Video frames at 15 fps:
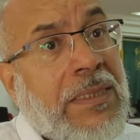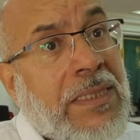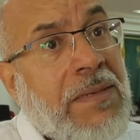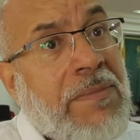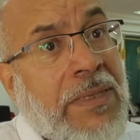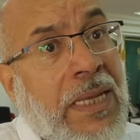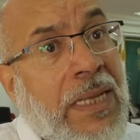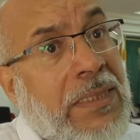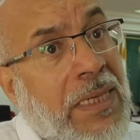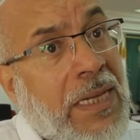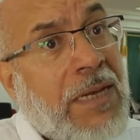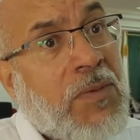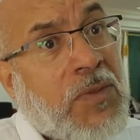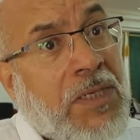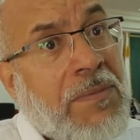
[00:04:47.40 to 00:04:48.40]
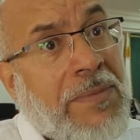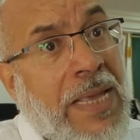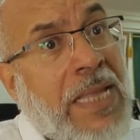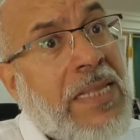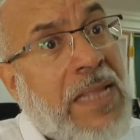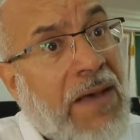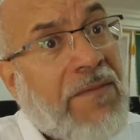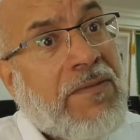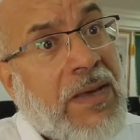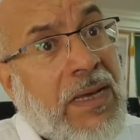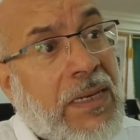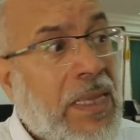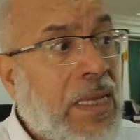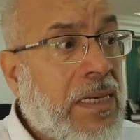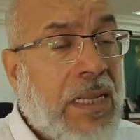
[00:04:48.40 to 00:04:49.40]
التنميه حتى نقلب التنميه عندنا
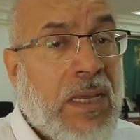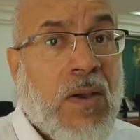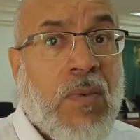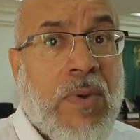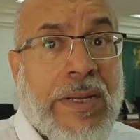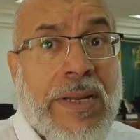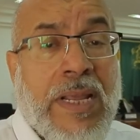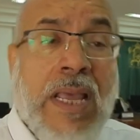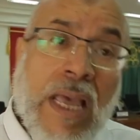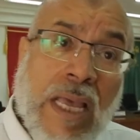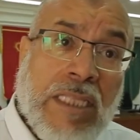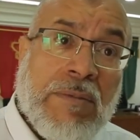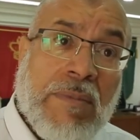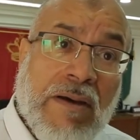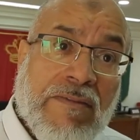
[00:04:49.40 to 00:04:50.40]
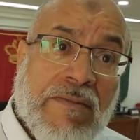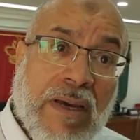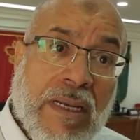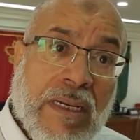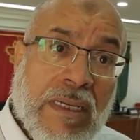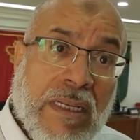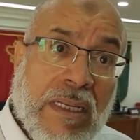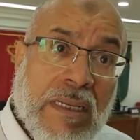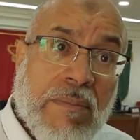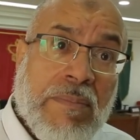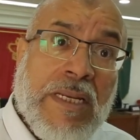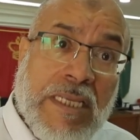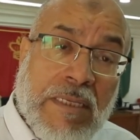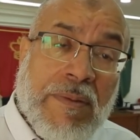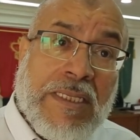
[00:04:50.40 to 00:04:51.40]
افكار كاين الاخوان عندهم افكار
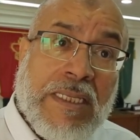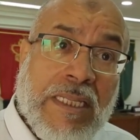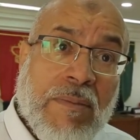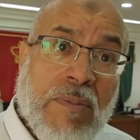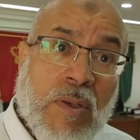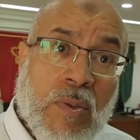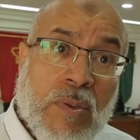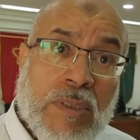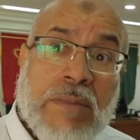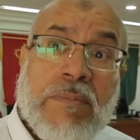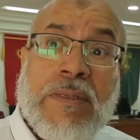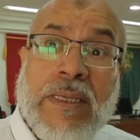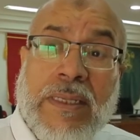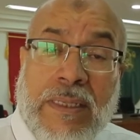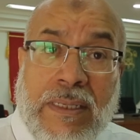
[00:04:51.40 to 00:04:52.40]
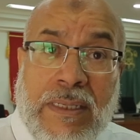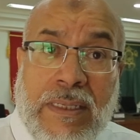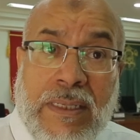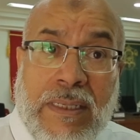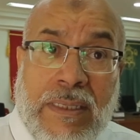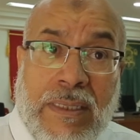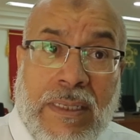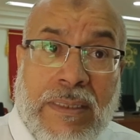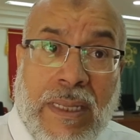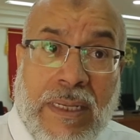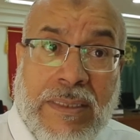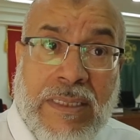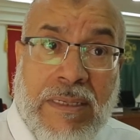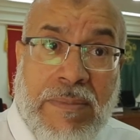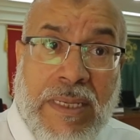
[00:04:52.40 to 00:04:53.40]
بالنسبه لسيدي بليوت آه، اطار
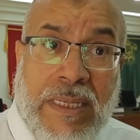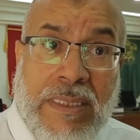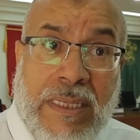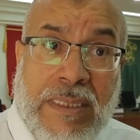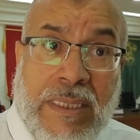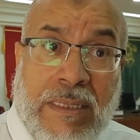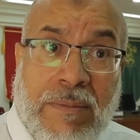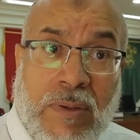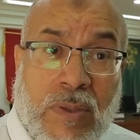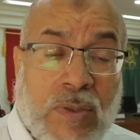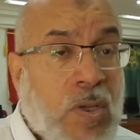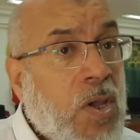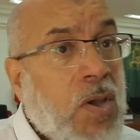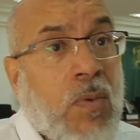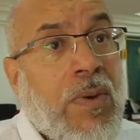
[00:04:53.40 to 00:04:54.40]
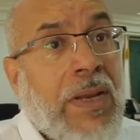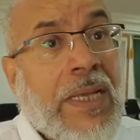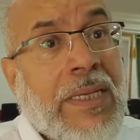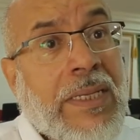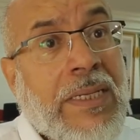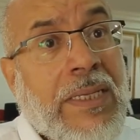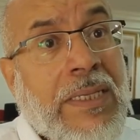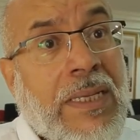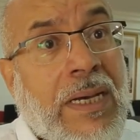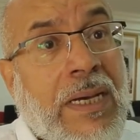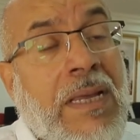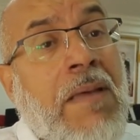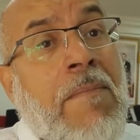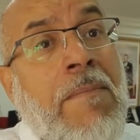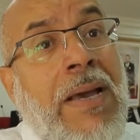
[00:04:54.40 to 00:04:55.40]
التنميه ديال سيدي بليوت ولكن هي
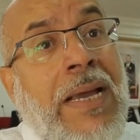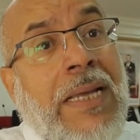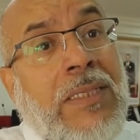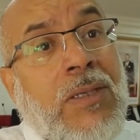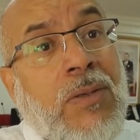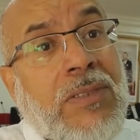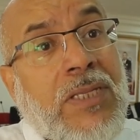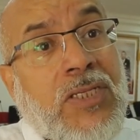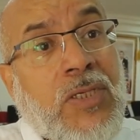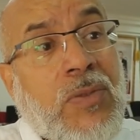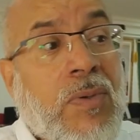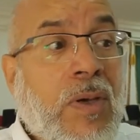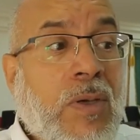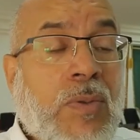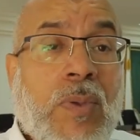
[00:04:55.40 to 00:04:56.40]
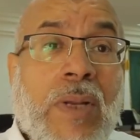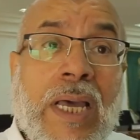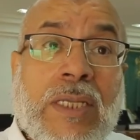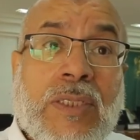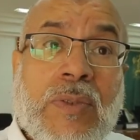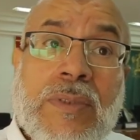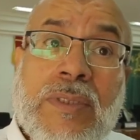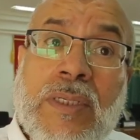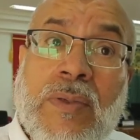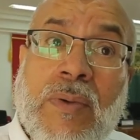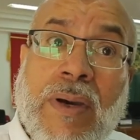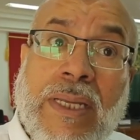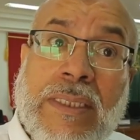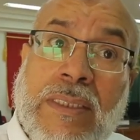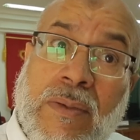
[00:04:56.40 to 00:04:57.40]
ما كتحط حتى شي نقاط ولا حطوا حتى
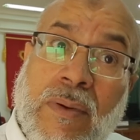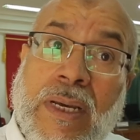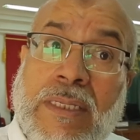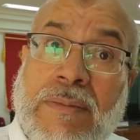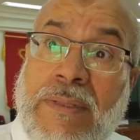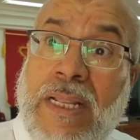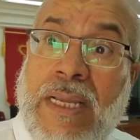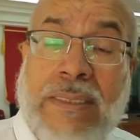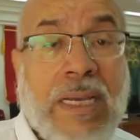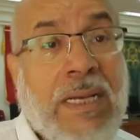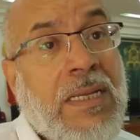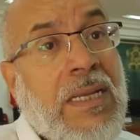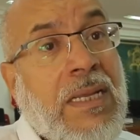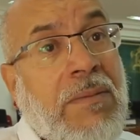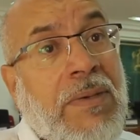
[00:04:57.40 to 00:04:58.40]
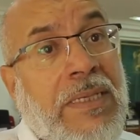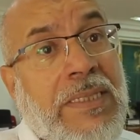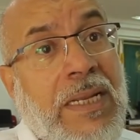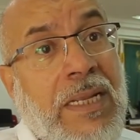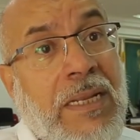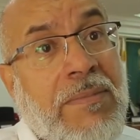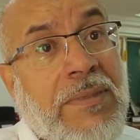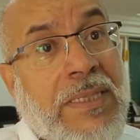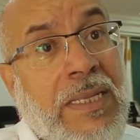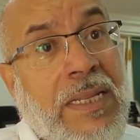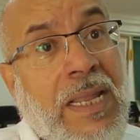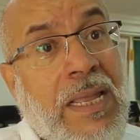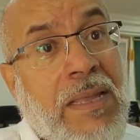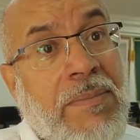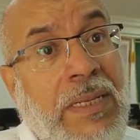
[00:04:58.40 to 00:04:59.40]
النقاط النقاط بثلاثه مقترحين من السيد
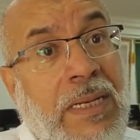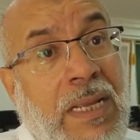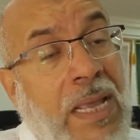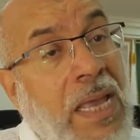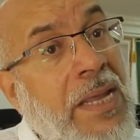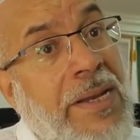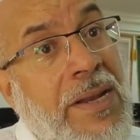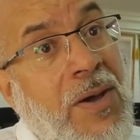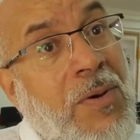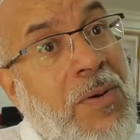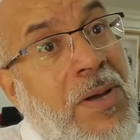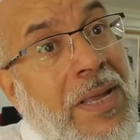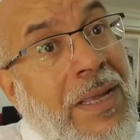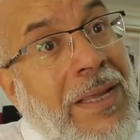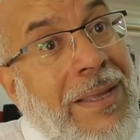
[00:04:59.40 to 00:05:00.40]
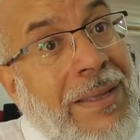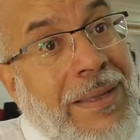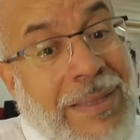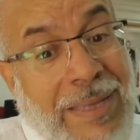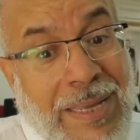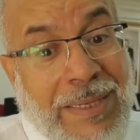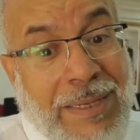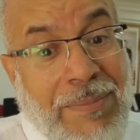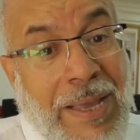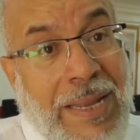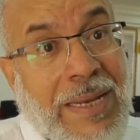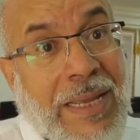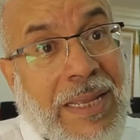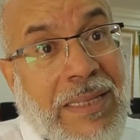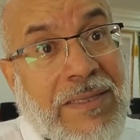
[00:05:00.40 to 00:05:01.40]
العامل انه يعني
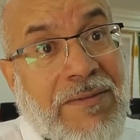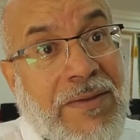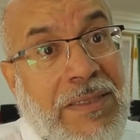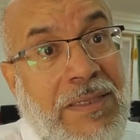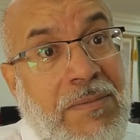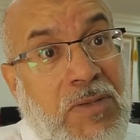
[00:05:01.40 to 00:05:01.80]
بحال لك تفاس